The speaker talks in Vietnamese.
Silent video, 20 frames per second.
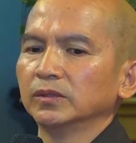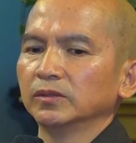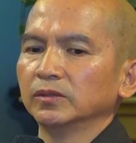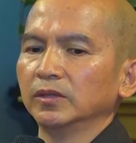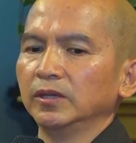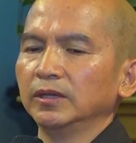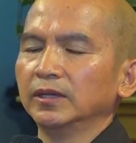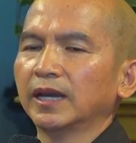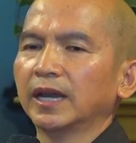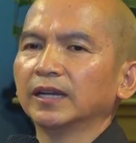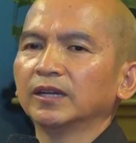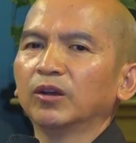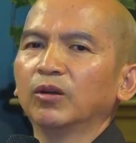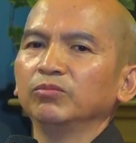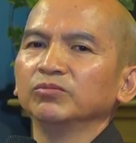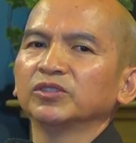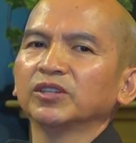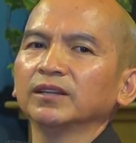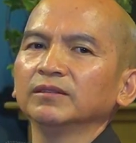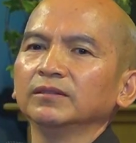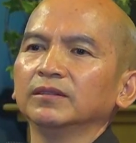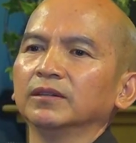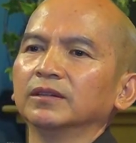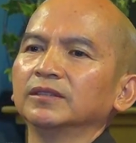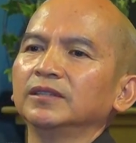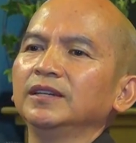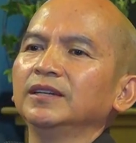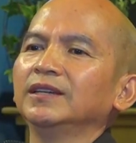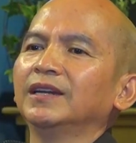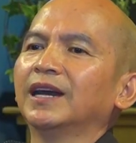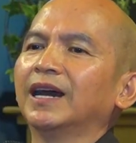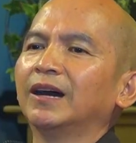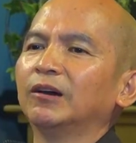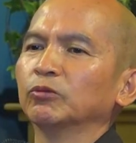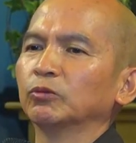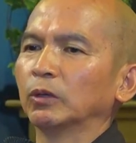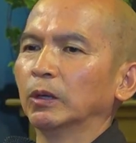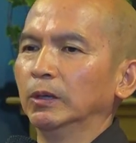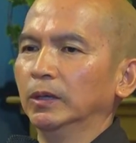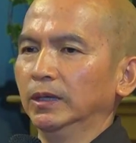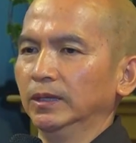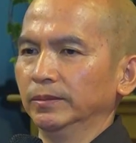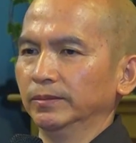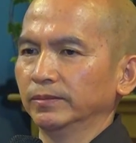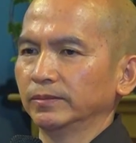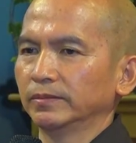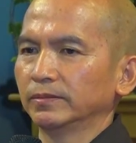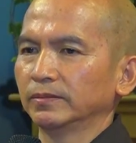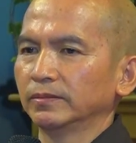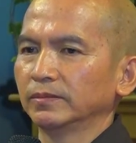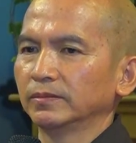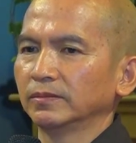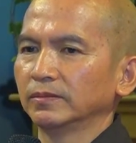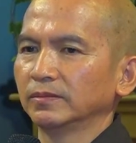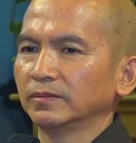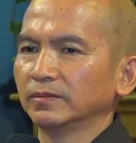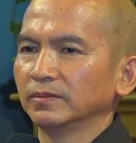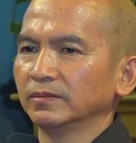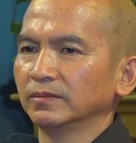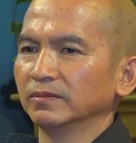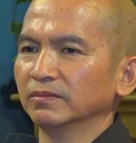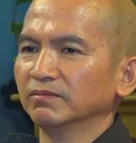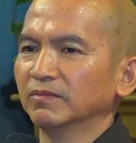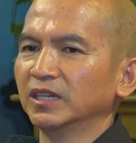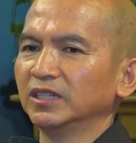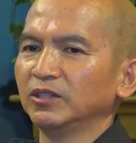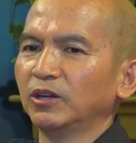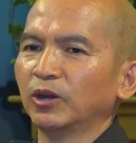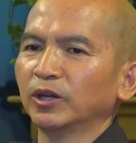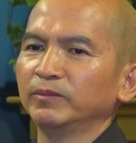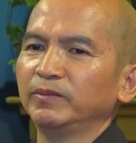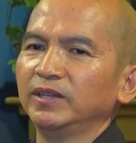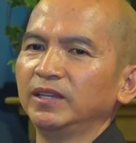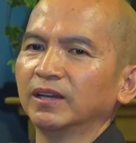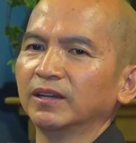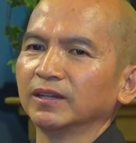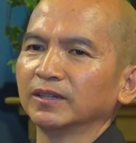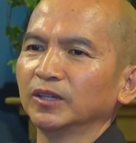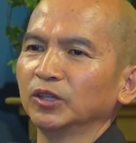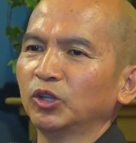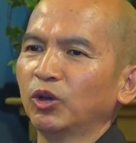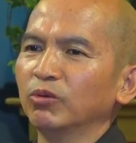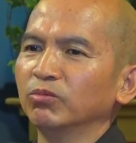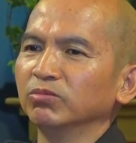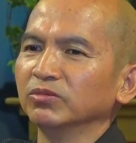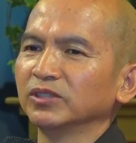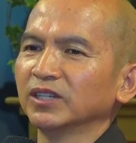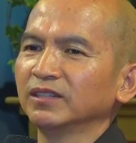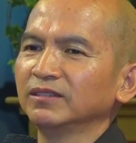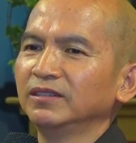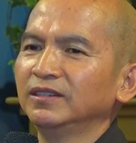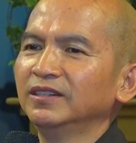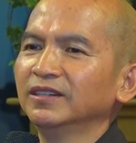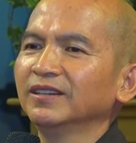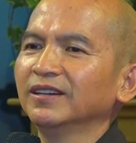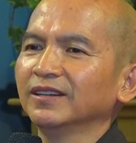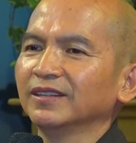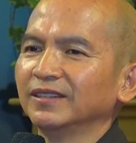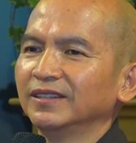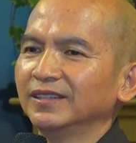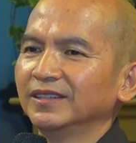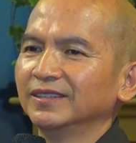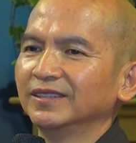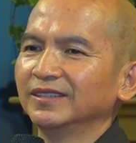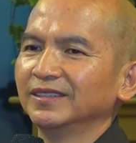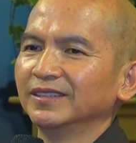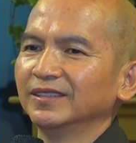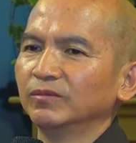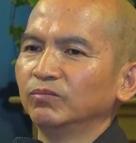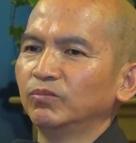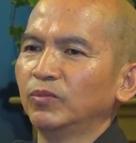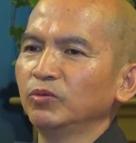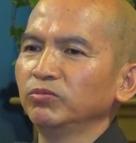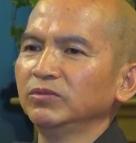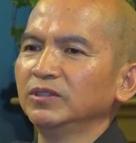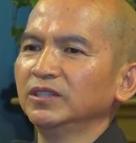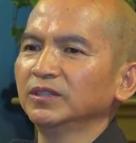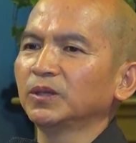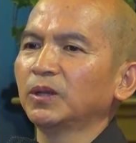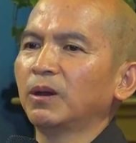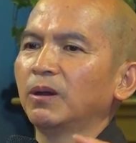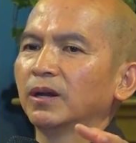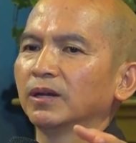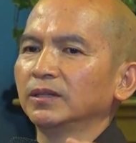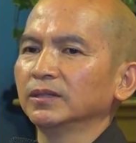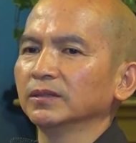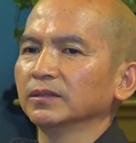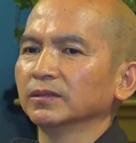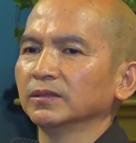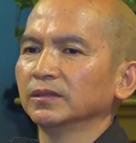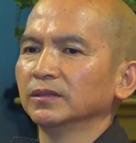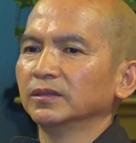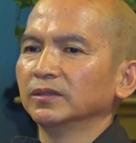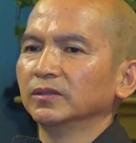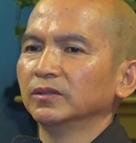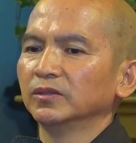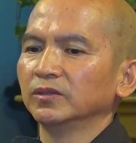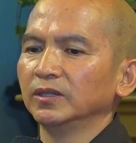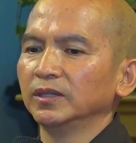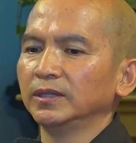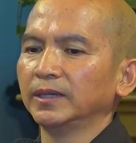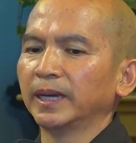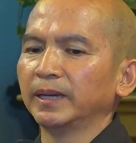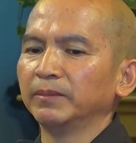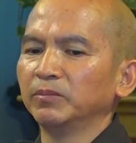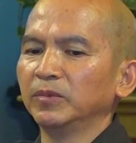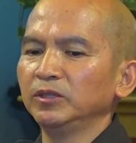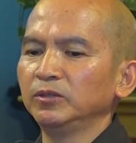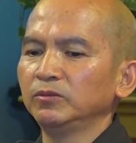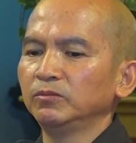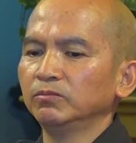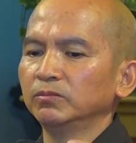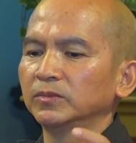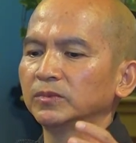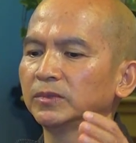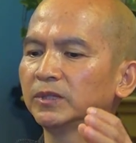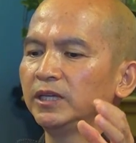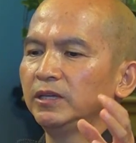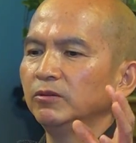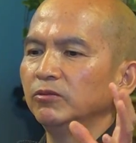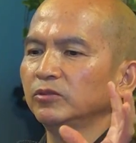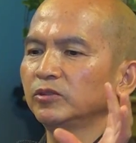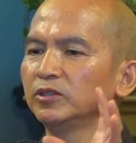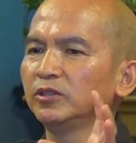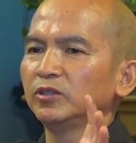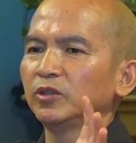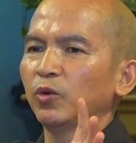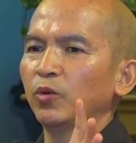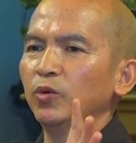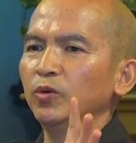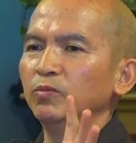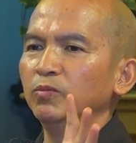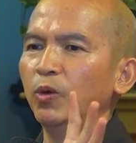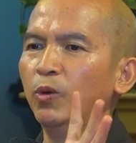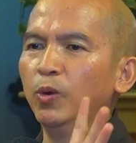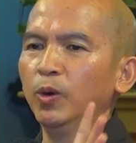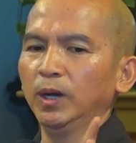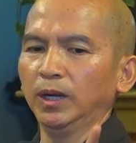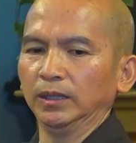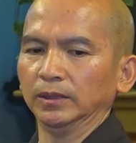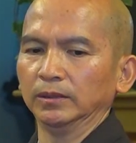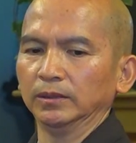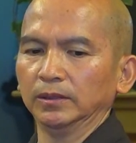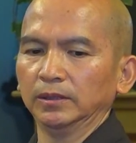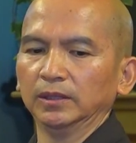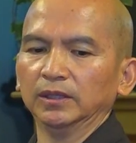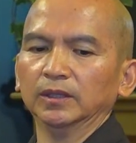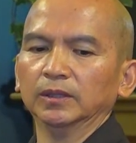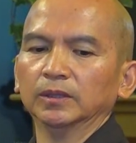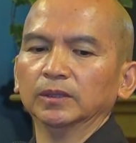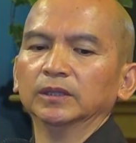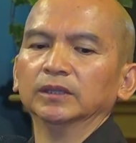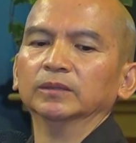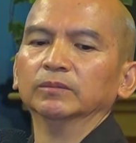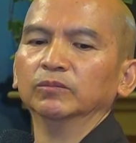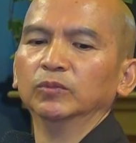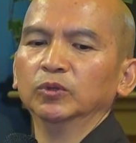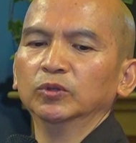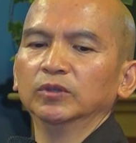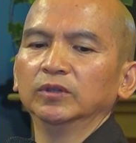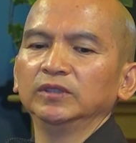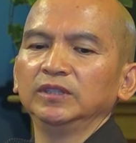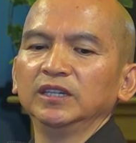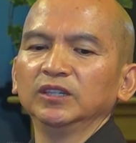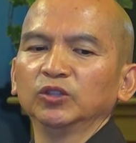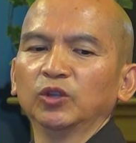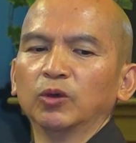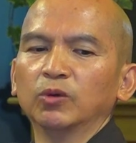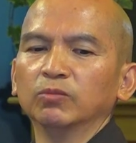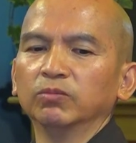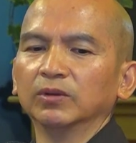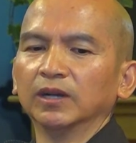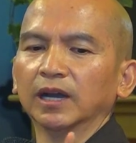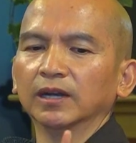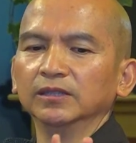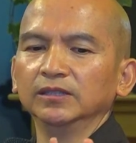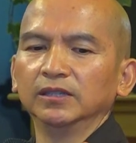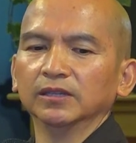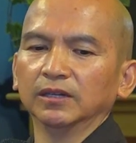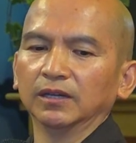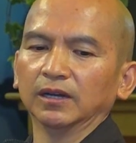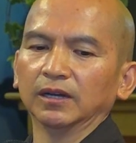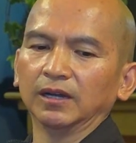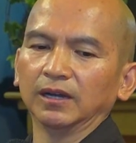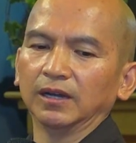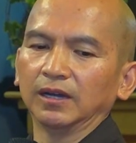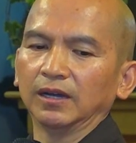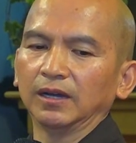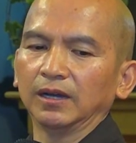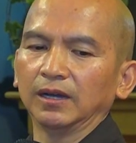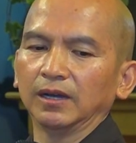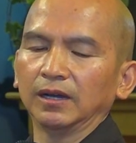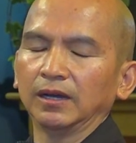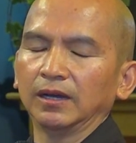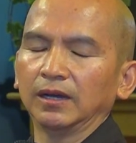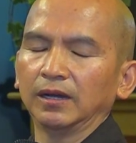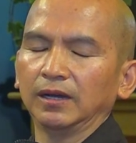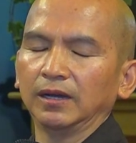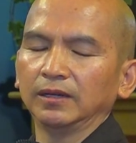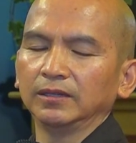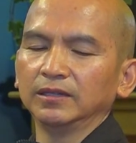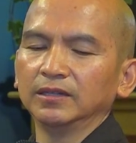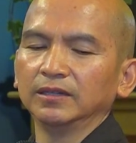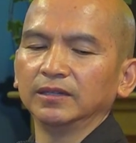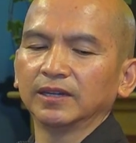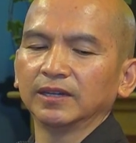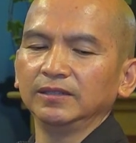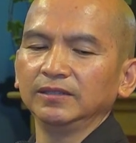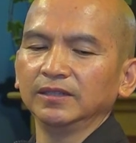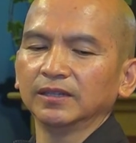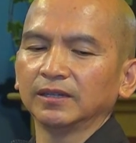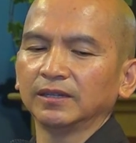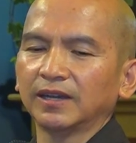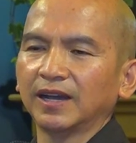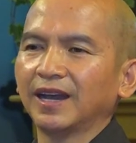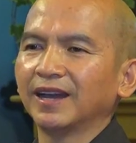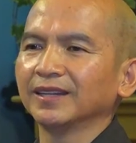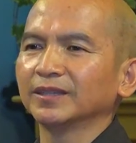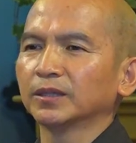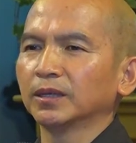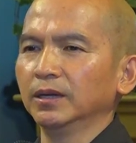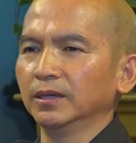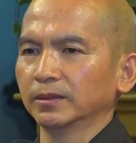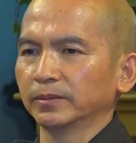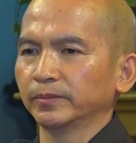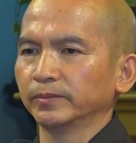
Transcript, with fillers: thì Ngài không xách được chiếc gào to, mình gọi bây giờ là cái thùng xách nước á, múc nước to đó, thì Ngài mới kêu sư chú mua mua chiếc thùng cỡ chừng đường kính chừng hai tấc.